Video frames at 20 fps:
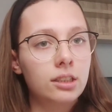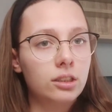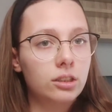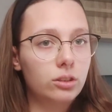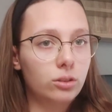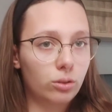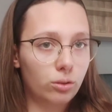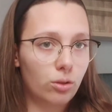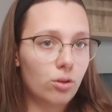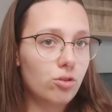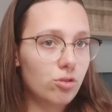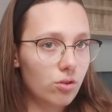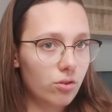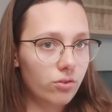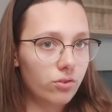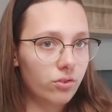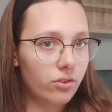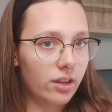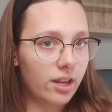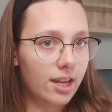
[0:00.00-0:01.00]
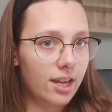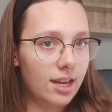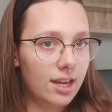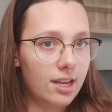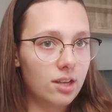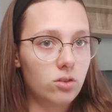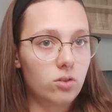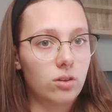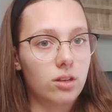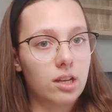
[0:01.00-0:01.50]
ce que je fais
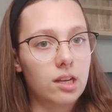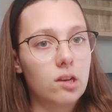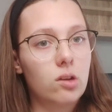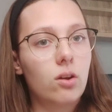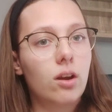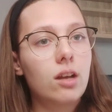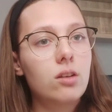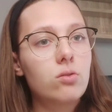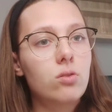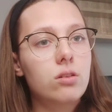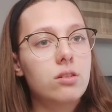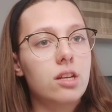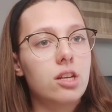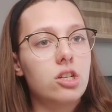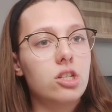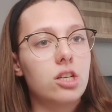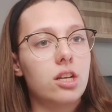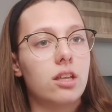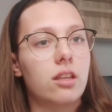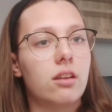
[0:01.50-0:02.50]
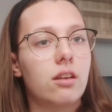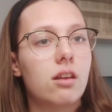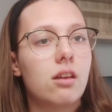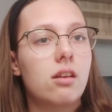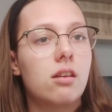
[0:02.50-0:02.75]
et ce qu'il y aura sur cette chaîne.